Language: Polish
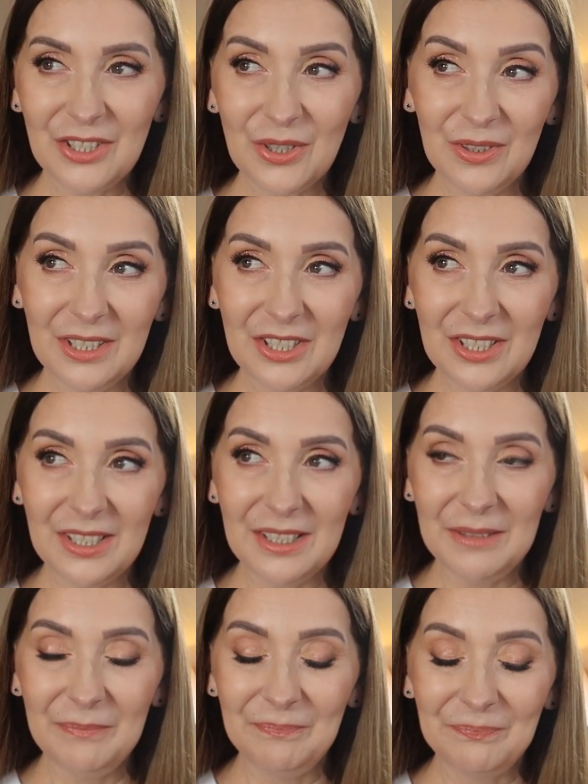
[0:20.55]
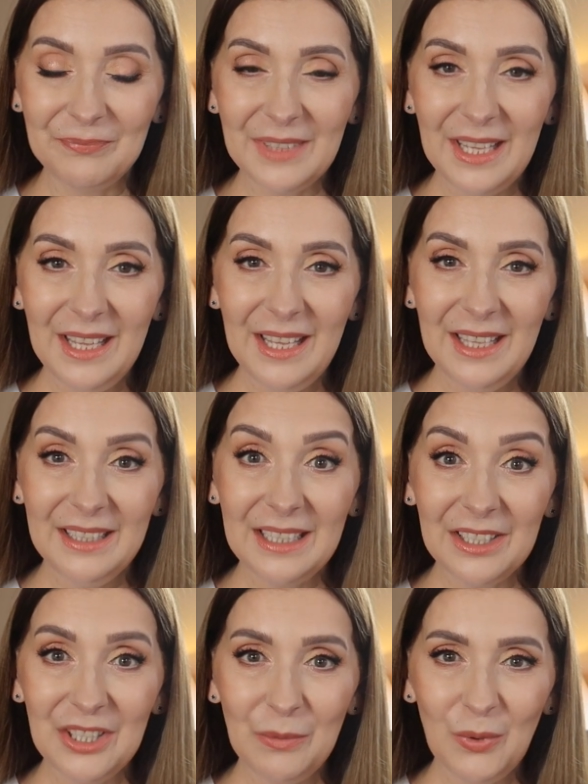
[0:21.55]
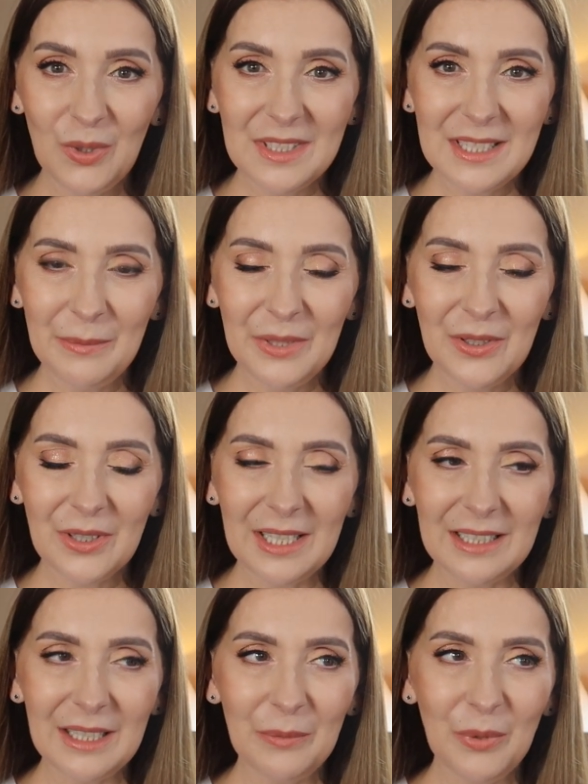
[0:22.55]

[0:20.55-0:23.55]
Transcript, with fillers: Szkoda, że tak nie było od samego rana,